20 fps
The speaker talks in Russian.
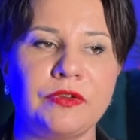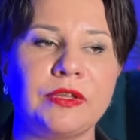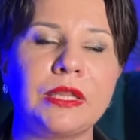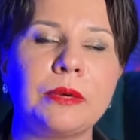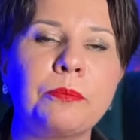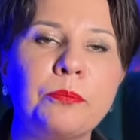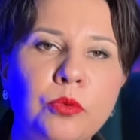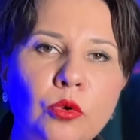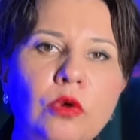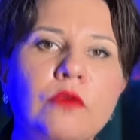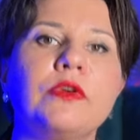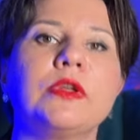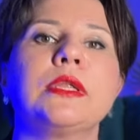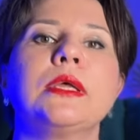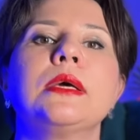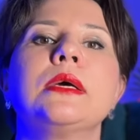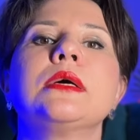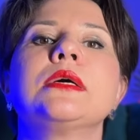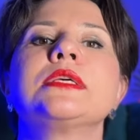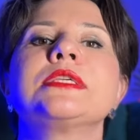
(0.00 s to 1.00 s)
Это повод
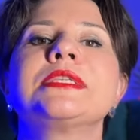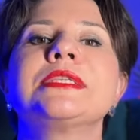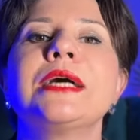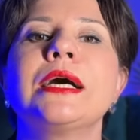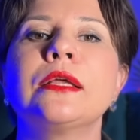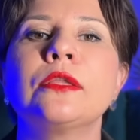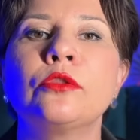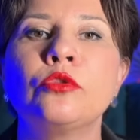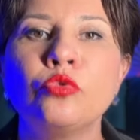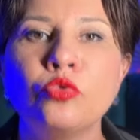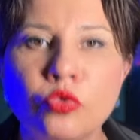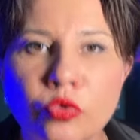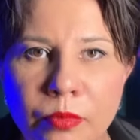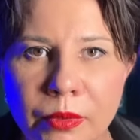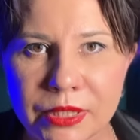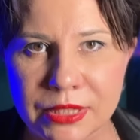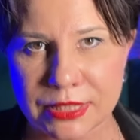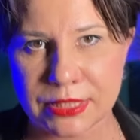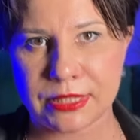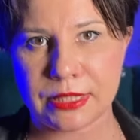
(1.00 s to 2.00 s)

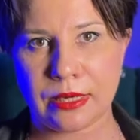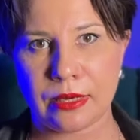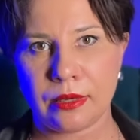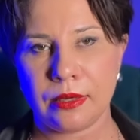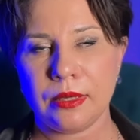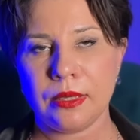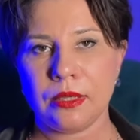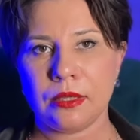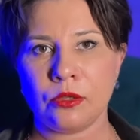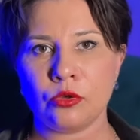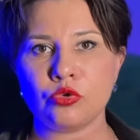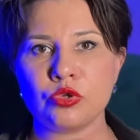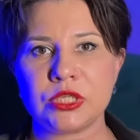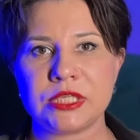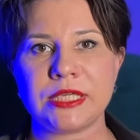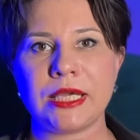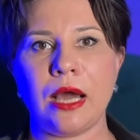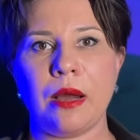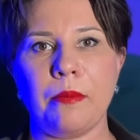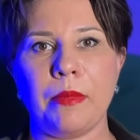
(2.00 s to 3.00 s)
задуматься,
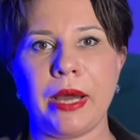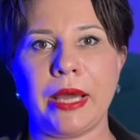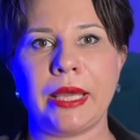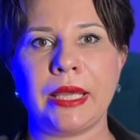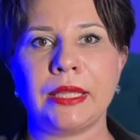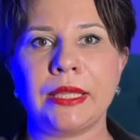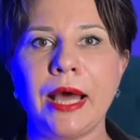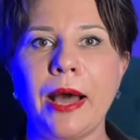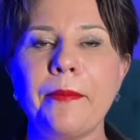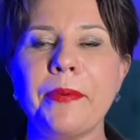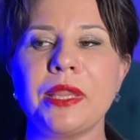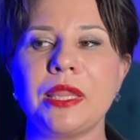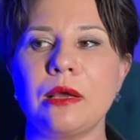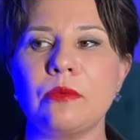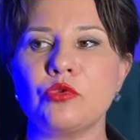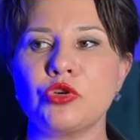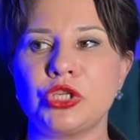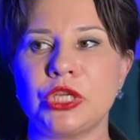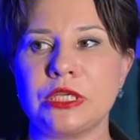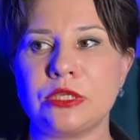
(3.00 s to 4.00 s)
друзья мои, да,
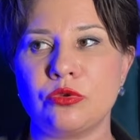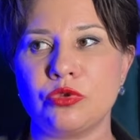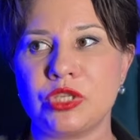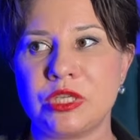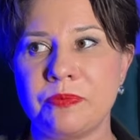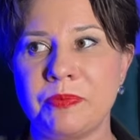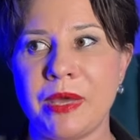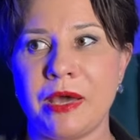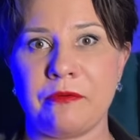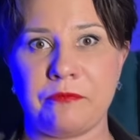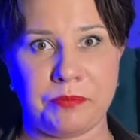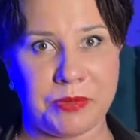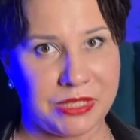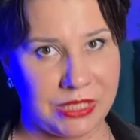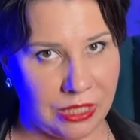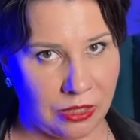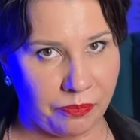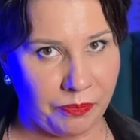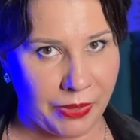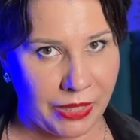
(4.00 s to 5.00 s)
потому что если у тебя в
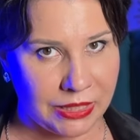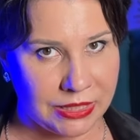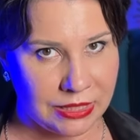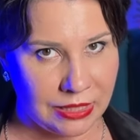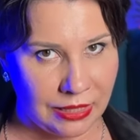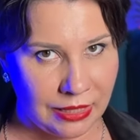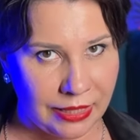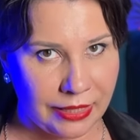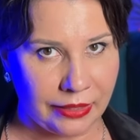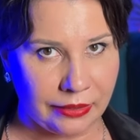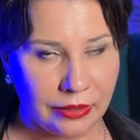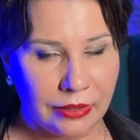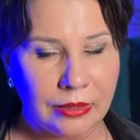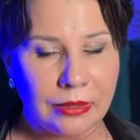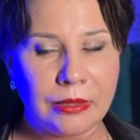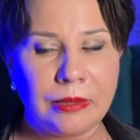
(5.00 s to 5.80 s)
55 лет